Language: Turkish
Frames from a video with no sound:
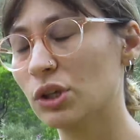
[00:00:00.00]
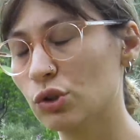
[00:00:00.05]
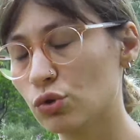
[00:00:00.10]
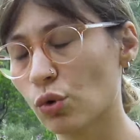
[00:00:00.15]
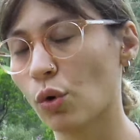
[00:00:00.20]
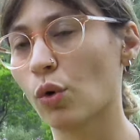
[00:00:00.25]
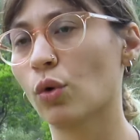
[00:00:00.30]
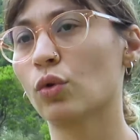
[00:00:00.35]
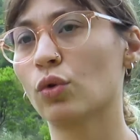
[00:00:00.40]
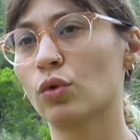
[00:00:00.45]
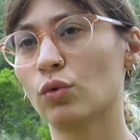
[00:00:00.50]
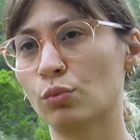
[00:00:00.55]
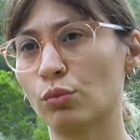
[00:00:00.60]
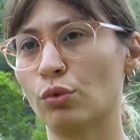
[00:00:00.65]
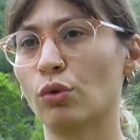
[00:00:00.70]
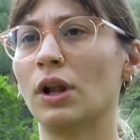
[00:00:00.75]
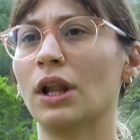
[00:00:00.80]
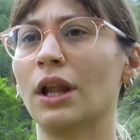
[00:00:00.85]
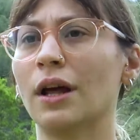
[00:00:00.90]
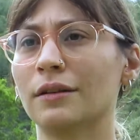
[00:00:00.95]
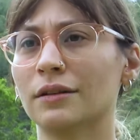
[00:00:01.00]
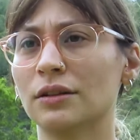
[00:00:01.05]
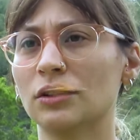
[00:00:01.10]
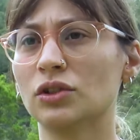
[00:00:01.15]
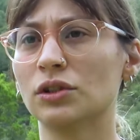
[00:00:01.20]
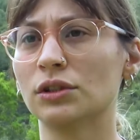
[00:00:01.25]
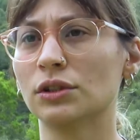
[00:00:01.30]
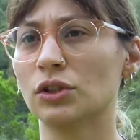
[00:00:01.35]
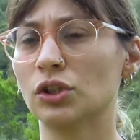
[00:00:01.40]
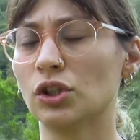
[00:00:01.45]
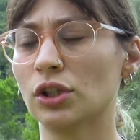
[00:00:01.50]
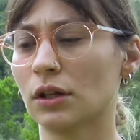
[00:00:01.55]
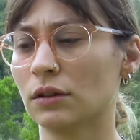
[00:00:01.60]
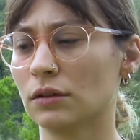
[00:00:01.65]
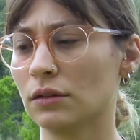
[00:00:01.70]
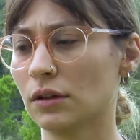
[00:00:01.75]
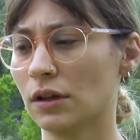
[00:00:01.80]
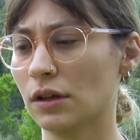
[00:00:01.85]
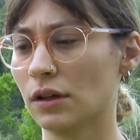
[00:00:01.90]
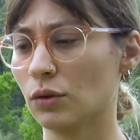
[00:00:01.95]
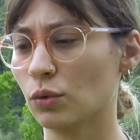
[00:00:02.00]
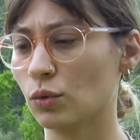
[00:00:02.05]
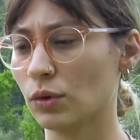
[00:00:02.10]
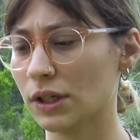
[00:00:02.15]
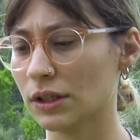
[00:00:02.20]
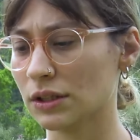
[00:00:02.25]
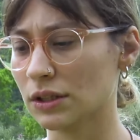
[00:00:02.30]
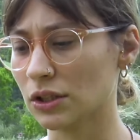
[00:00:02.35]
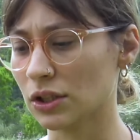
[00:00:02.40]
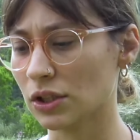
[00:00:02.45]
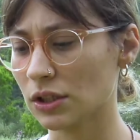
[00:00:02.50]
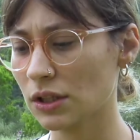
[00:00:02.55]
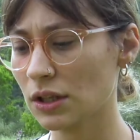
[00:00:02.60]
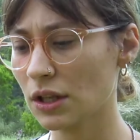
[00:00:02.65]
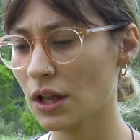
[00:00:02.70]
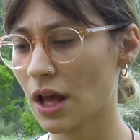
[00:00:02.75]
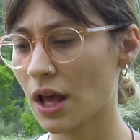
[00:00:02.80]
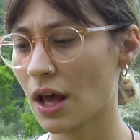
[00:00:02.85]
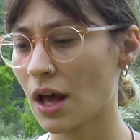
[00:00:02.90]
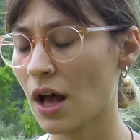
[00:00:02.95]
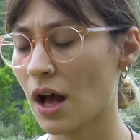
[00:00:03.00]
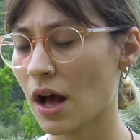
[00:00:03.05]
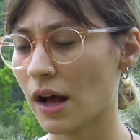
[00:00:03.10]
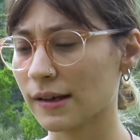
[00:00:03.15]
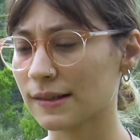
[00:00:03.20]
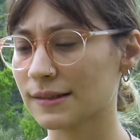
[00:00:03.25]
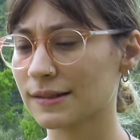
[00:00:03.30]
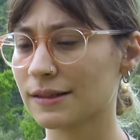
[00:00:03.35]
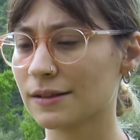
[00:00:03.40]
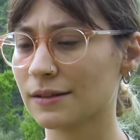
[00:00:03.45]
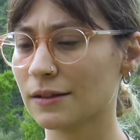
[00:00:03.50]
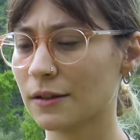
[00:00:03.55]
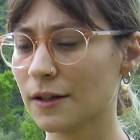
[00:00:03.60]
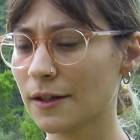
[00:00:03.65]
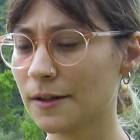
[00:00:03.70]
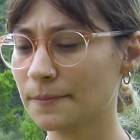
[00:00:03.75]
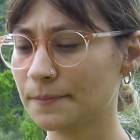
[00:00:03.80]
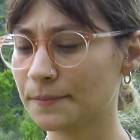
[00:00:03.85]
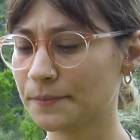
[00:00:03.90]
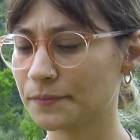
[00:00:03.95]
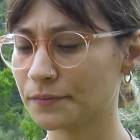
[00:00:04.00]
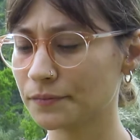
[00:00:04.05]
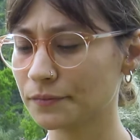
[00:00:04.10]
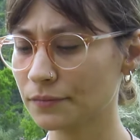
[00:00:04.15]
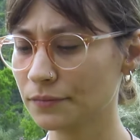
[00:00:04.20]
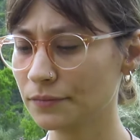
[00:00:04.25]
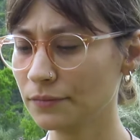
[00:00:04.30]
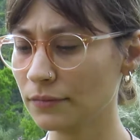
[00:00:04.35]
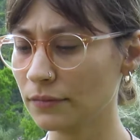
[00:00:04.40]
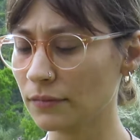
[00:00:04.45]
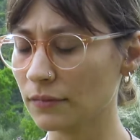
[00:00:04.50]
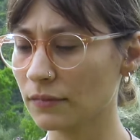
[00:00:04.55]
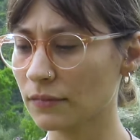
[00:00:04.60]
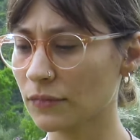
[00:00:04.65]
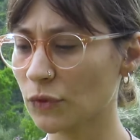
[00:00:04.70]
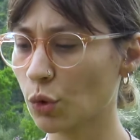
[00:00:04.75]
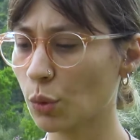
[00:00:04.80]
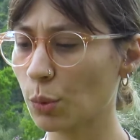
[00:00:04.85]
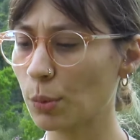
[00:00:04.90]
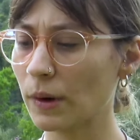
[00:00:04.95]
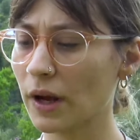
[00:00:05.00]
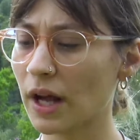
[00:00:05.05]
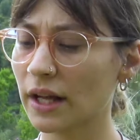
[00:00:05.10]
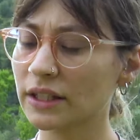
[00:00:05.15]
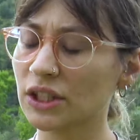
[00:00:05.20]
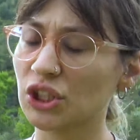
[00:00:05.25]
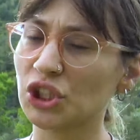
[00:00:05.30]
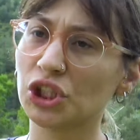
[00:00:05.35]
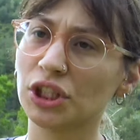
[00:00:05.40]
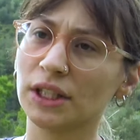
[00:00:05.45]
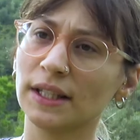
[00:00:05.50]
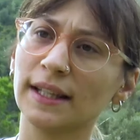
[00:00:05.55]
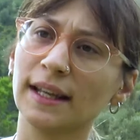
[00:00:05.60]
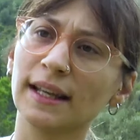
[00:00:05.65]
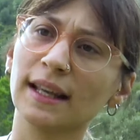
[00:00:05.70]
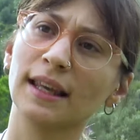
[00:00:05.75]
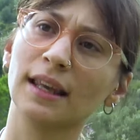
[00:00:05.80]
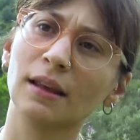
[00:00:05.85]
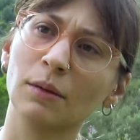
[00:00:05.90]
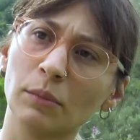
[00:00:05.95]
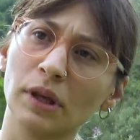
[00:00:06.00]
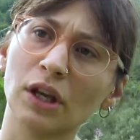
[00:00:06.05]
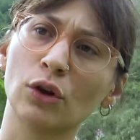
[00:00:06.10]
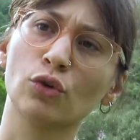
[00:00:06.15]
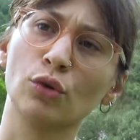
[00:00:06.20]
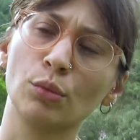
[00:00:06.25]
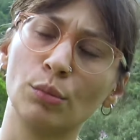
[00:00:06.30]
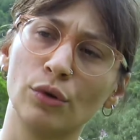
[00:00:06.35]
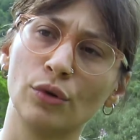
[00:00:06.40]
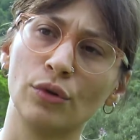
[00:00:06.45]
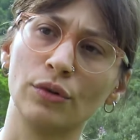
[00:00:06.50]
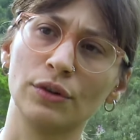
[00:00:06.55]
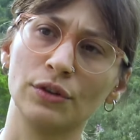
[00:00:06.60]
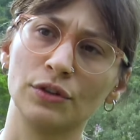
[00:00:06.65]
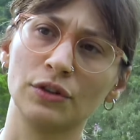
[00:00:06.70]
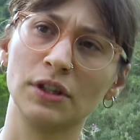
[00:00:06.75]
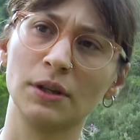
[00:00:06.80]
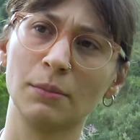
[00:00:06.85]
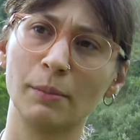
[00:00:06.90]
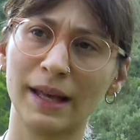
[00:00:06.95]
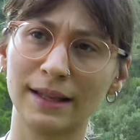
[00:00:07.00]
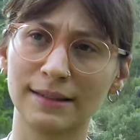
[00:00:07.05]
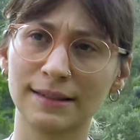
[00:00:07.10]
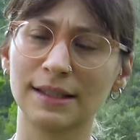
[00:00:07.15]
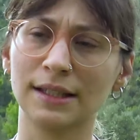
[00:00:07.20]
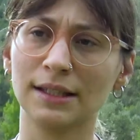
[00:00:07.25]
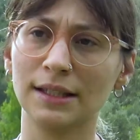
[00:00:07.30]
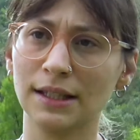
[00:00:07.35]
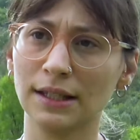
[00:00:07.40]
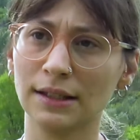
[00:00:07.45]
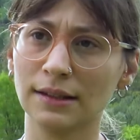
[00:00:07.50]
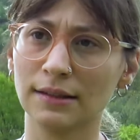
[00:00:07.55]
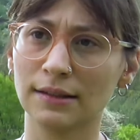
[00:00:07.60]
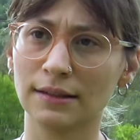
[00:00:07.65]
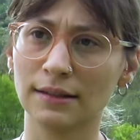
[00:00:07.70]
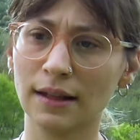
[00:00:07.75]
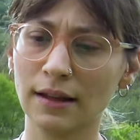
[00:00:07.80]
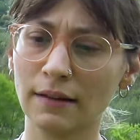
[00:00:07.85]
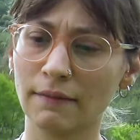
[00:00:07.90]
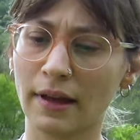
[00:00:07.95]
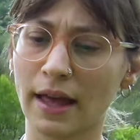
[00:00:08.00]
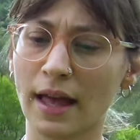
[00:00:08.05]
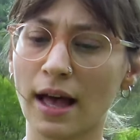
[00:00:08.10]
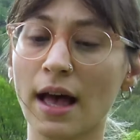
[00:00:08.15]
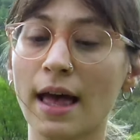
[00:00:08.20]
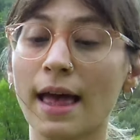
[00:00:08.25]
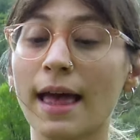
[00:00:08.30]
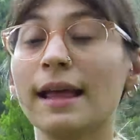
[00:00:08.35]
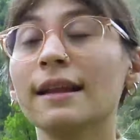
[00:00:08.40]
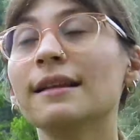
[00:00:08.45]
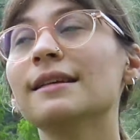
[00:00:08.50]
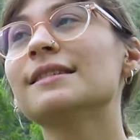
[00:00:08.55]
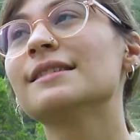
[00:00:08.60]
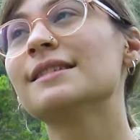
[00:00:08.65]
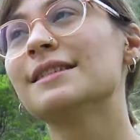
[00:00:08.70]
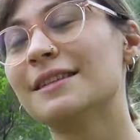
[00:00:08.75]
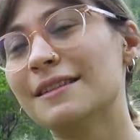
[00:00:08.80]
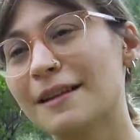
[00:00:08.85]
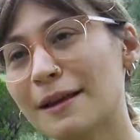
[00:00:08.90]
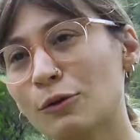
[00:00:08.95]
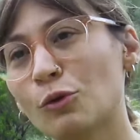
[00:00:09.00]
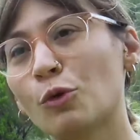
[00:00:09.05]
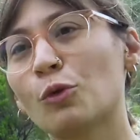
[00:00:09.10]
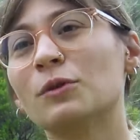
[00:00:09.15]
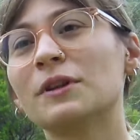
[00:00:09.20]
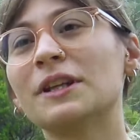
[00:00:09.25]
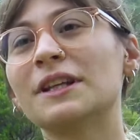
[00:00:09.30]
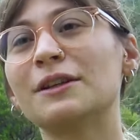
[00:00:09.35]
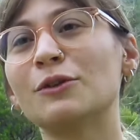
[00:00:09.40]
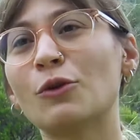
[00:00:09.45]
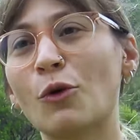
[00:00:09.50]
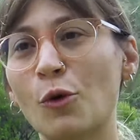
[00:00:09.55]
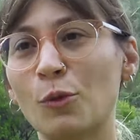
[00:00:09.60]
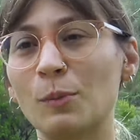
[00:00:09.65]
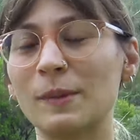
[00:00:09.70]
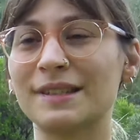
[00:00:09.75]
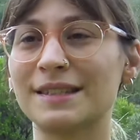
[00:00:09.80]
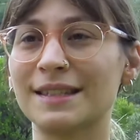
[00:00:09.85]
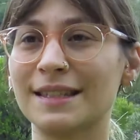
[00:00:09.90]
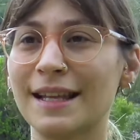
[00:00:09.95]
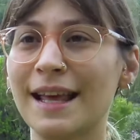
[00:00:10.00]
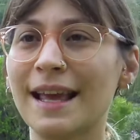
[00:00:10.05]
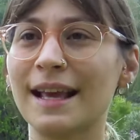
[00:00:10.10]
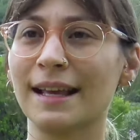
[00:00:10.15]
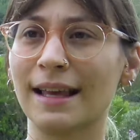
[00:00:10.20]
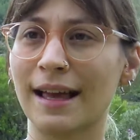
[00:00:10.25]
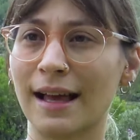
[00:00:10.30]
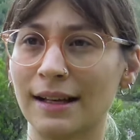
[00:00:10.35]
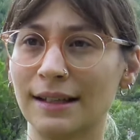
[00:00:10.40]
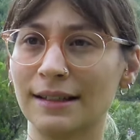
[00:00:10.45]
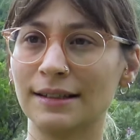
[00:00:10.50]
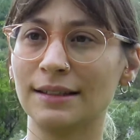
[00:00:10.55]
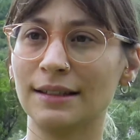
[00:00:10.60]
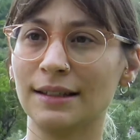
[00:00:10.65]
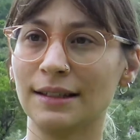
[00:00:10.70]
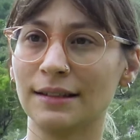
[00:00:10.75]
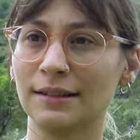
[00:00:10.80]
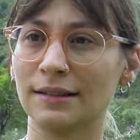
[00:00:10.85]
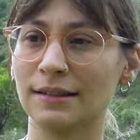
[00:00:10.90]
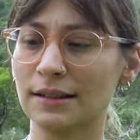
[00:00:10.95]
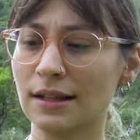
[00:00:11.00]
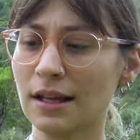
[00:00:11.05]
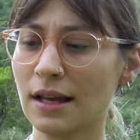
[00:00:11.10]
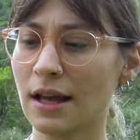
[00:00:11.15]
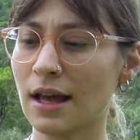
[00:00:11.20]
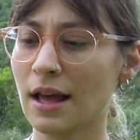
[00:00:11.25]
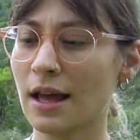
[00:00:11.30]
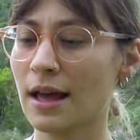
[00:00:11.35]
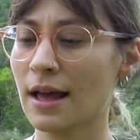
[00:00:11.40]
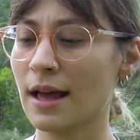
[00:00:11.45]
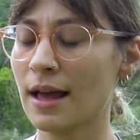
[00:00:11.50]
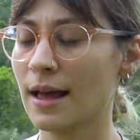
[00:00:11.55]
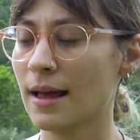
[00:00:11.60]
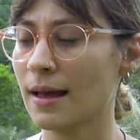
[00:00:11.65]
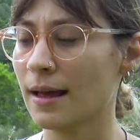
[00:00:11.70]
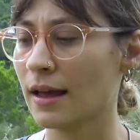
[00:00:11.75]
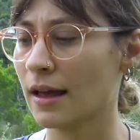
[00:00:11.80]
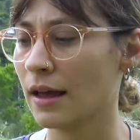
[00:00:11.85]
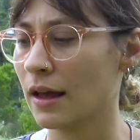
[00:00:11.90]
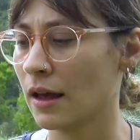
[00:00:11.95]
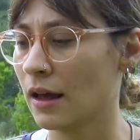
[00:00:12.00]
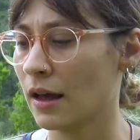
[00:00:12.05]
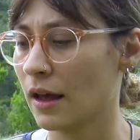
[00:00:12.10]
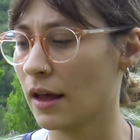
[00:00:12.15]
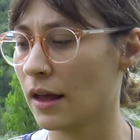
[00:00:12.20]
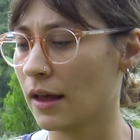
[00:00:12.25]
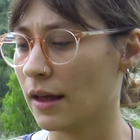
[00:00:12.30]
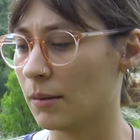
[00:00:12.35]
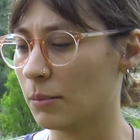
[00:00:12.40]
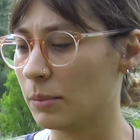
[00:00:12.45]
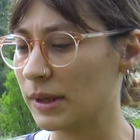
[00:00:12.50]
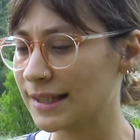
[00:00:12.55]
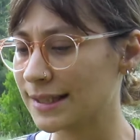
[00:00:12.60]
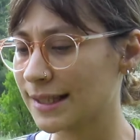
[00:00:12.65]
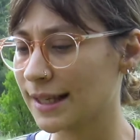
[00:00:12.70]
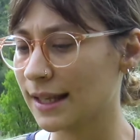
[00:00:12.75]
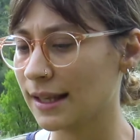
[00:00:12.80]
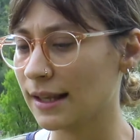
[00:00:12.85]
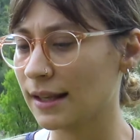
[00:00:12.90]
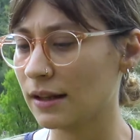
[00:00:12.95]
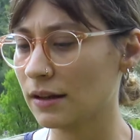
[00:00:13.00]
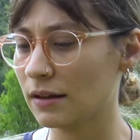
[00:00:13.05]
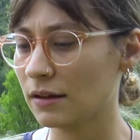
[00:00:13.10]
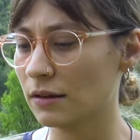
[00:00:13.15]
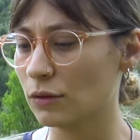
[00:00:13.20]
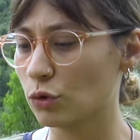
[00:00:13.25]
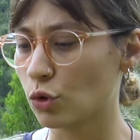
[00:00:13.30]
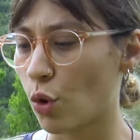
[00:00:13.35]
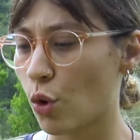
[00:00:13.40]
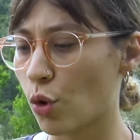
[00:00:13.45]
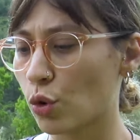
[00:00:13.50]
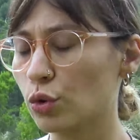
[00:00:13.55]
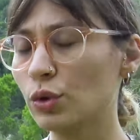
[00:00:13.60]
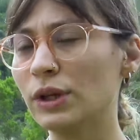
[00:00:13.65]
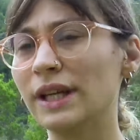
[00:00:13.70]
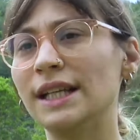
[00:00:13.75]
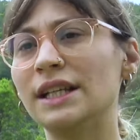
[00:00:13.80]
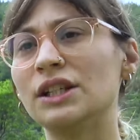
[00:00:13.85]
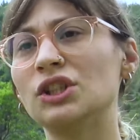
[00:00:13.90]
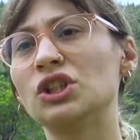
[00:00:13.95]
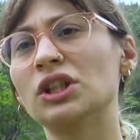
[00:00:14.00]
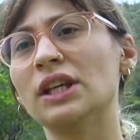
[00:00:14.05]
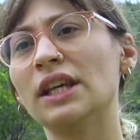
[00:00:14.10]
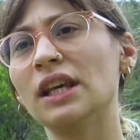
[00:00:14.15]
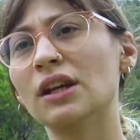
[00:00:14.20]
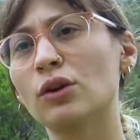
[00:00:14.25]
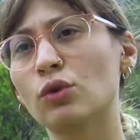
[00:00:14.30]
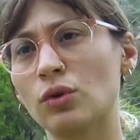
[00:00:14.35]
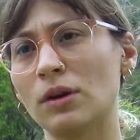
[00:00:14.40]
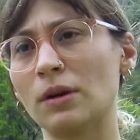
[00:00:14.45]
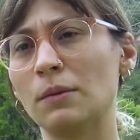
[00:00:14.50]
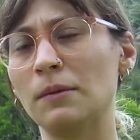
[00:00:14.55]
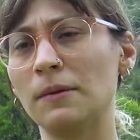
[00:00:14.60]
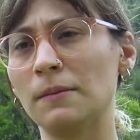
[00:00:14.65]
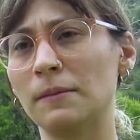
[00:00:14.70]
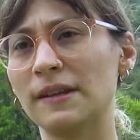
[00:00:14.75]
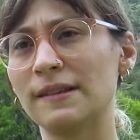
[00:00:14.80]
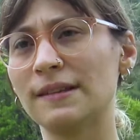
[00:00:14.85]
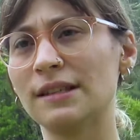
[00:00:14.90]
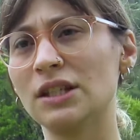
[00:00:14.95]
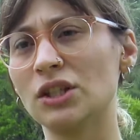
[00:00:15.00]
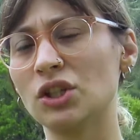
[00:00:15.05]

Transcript: birçok bu alanda çalışan e, üreticinin aslında toprağın içindeki mikrobiyolojiyi beslediğinizde veya en azından onların ölmesini engellediğinizde e, bitkinin doğru ilişkiyi kurabilmesi